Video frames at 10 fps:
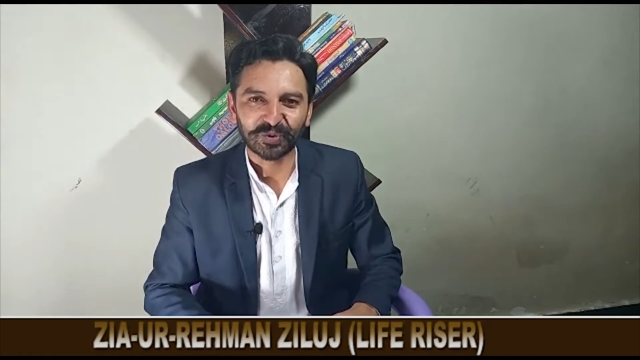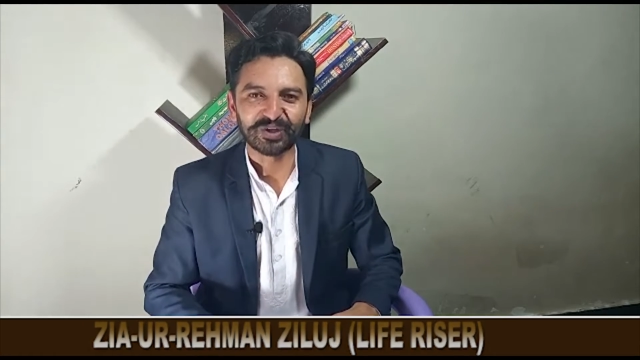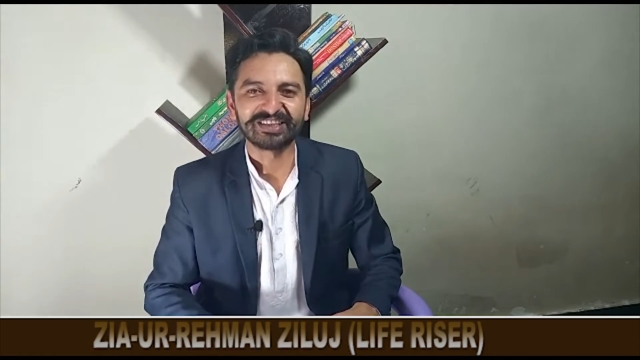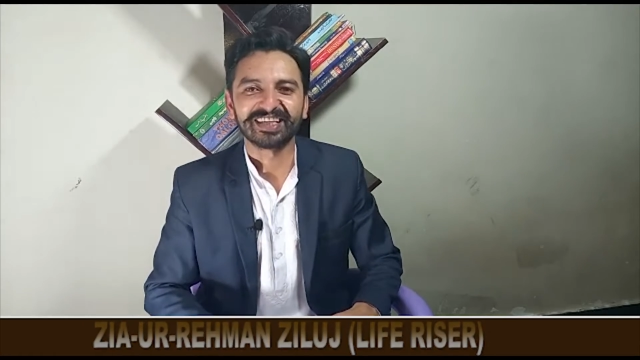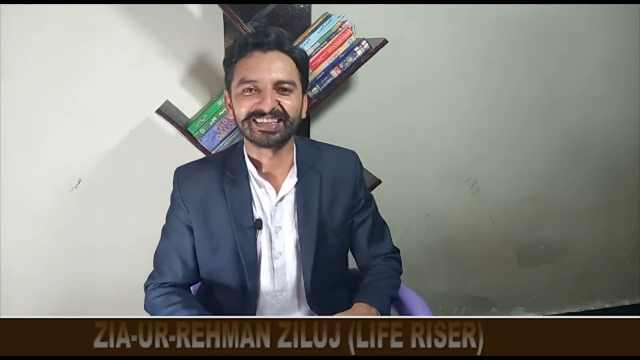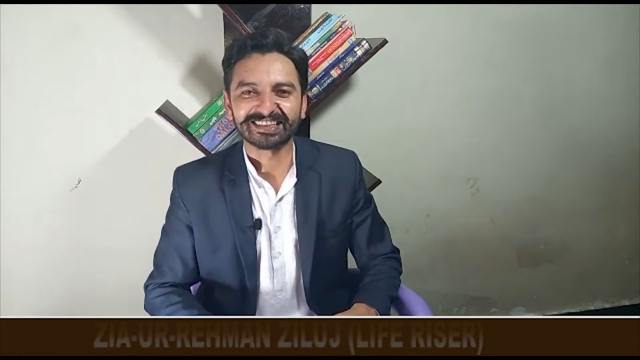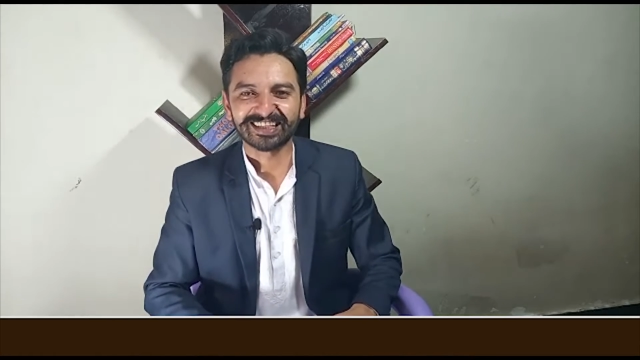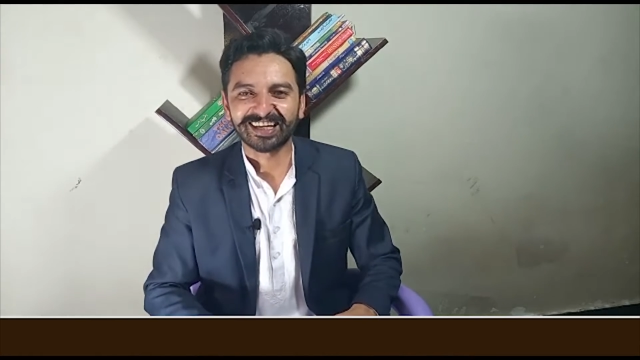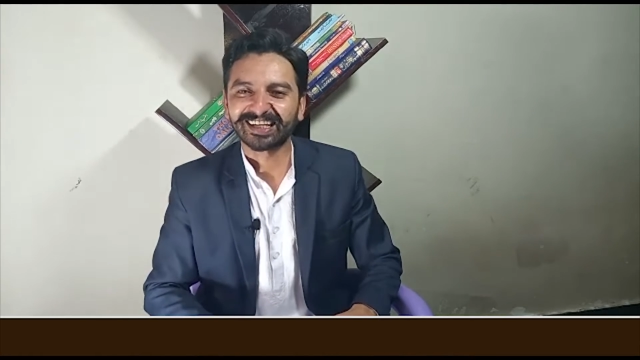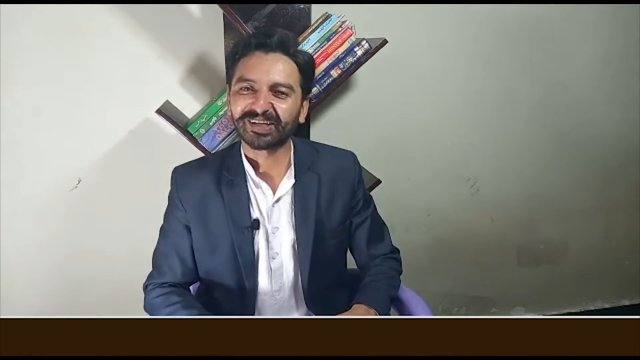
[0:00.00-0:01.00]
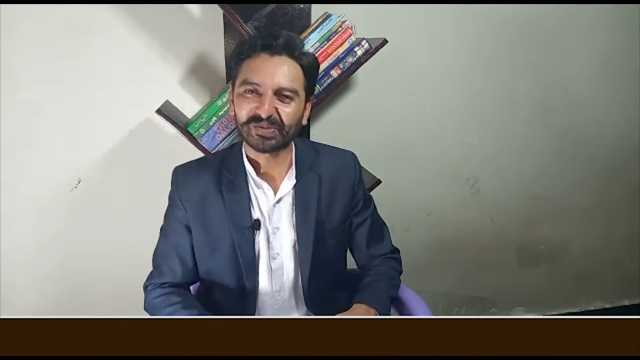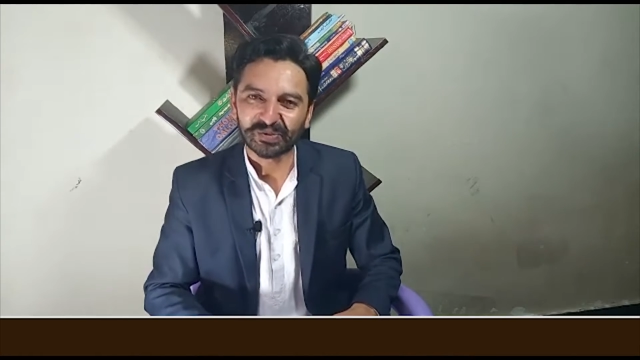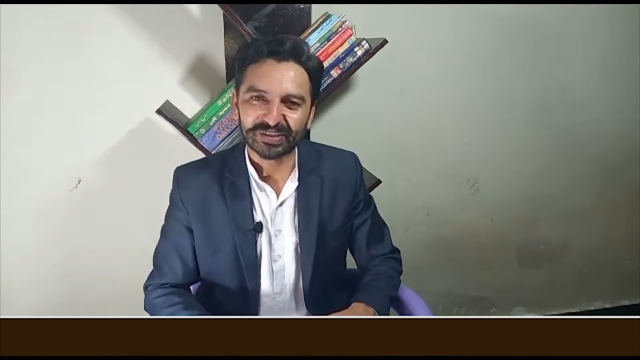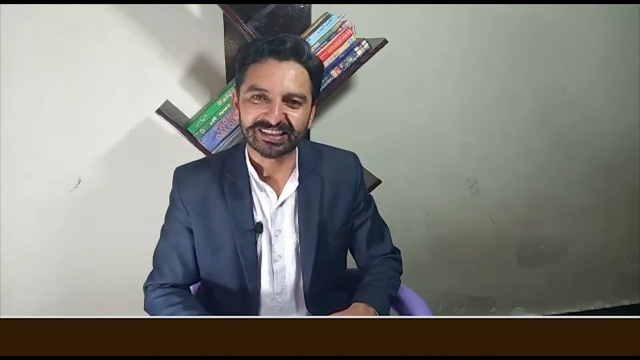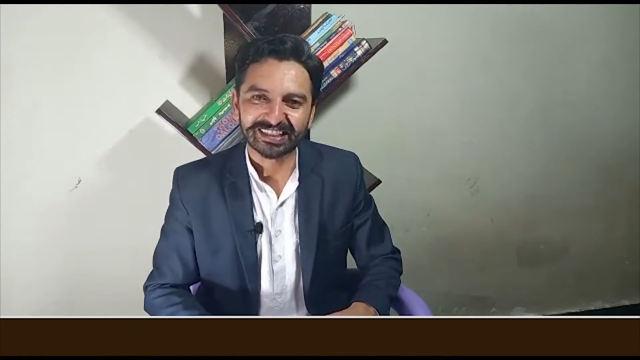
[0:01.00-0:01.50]
हो ही जाए ये सानिया
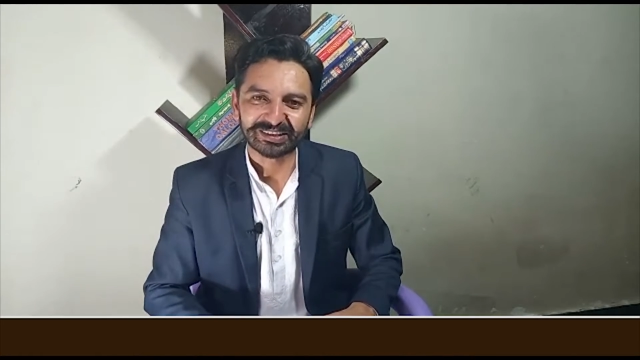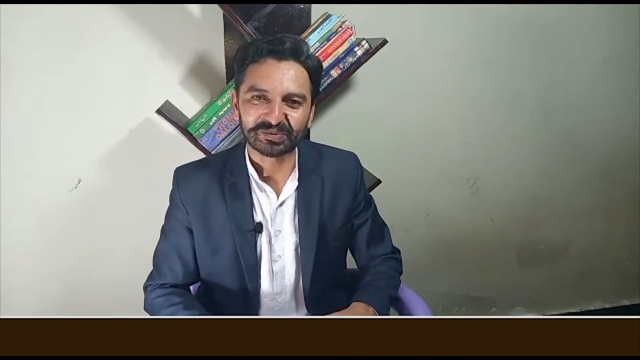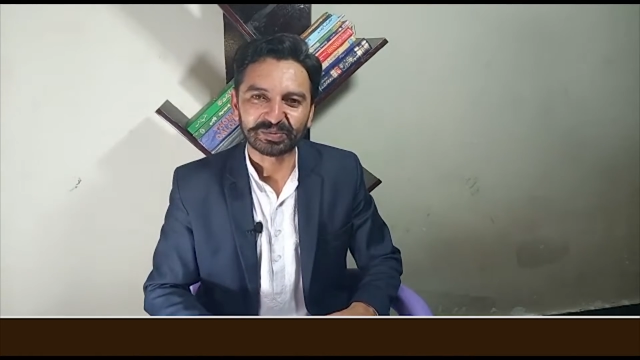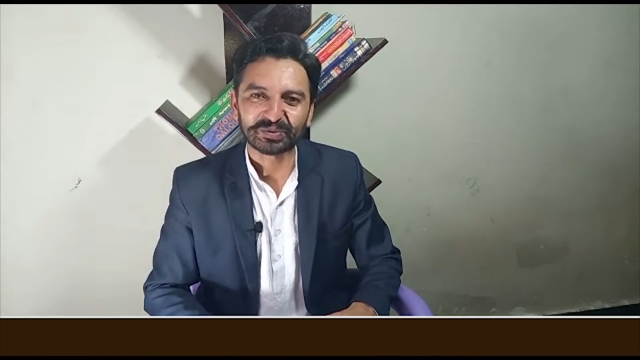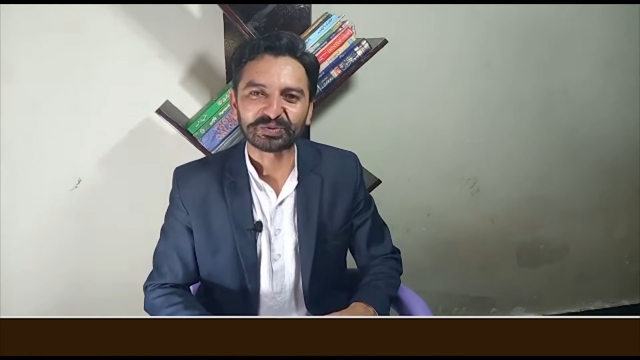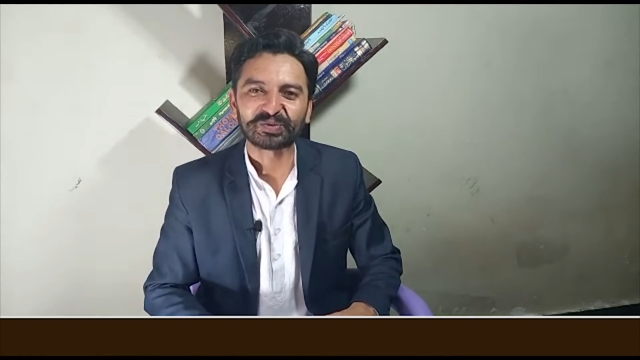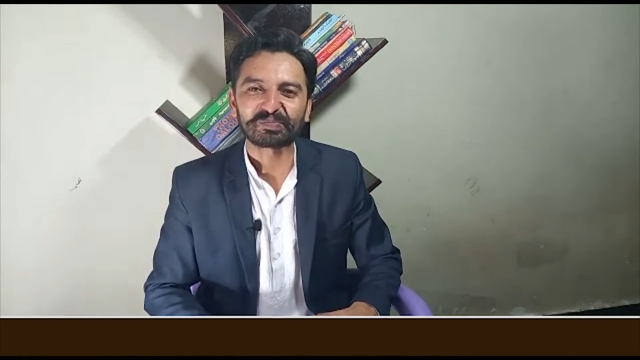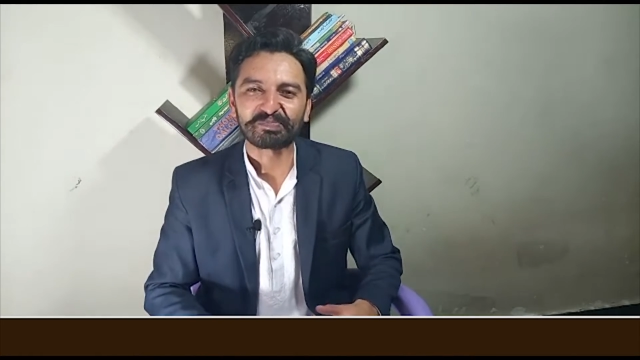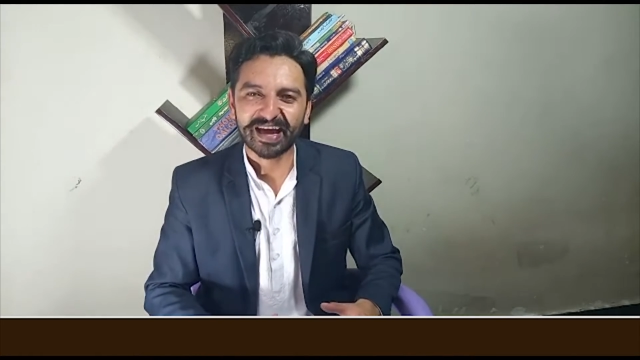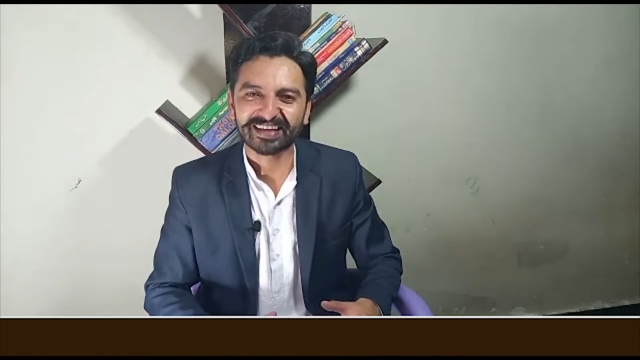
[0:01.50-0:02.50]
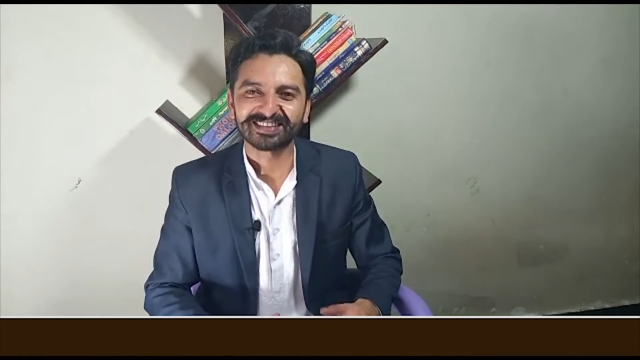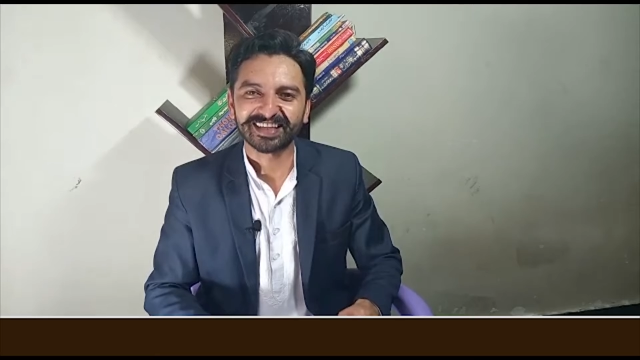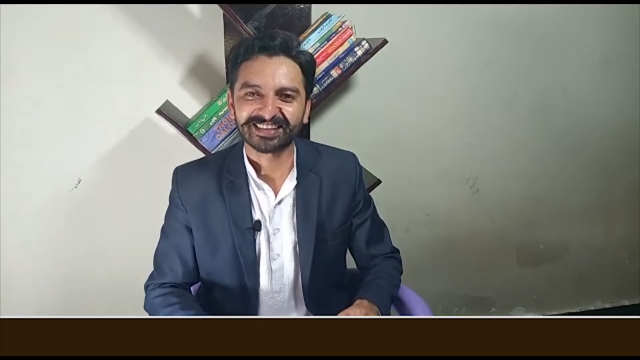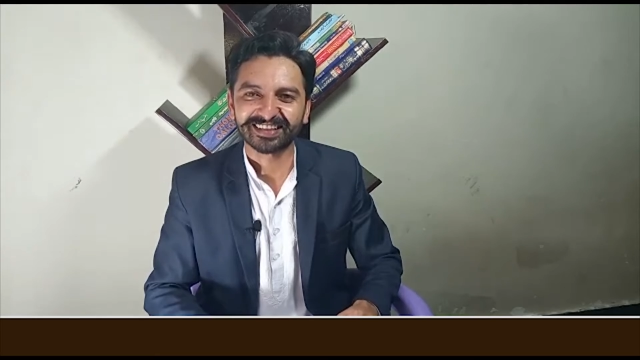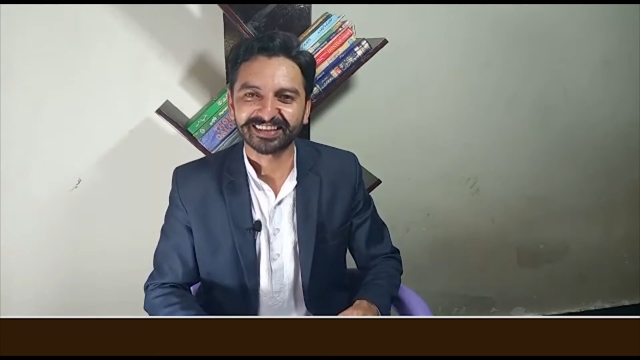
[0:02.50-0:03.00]
हो ही जाए तो फिर उसको
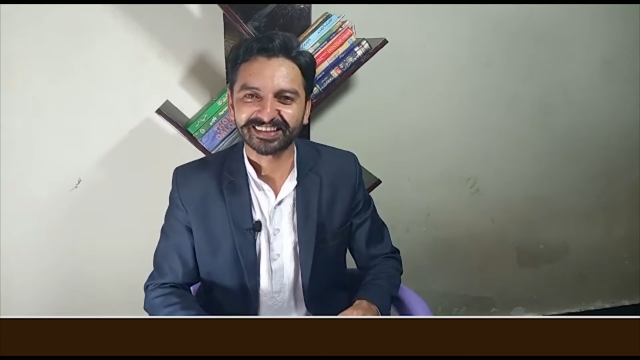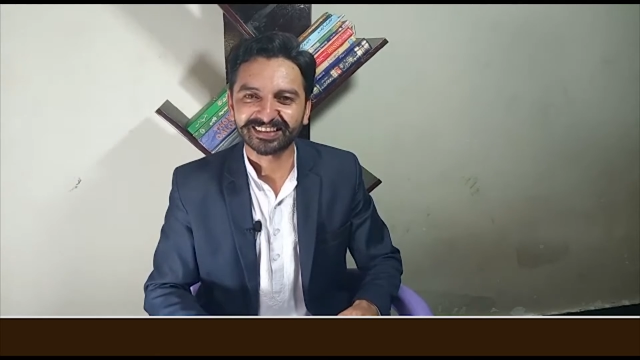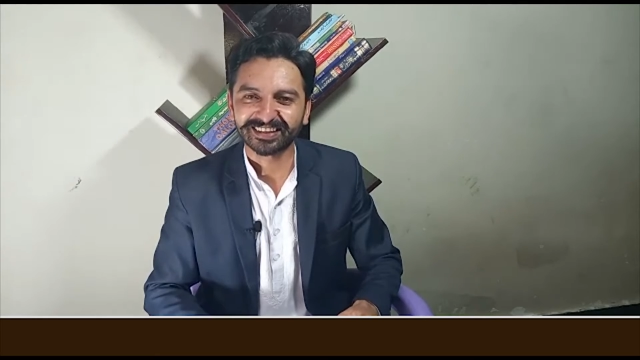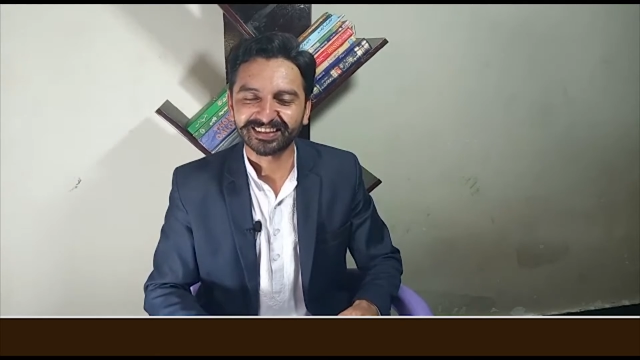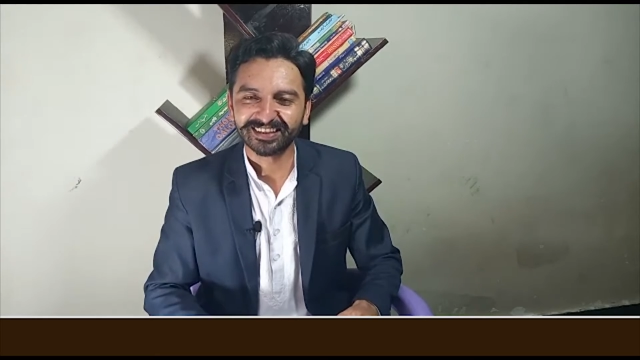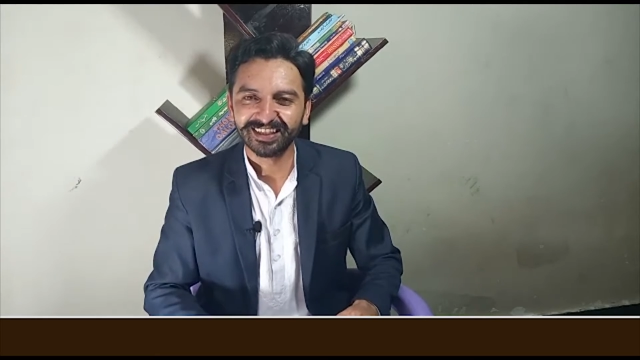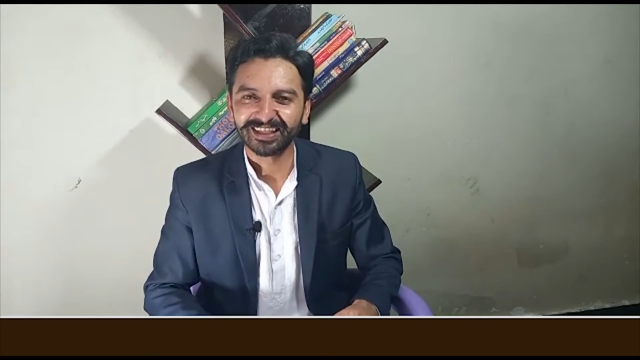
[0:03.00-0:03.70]
मैनेज कैसे किया जाए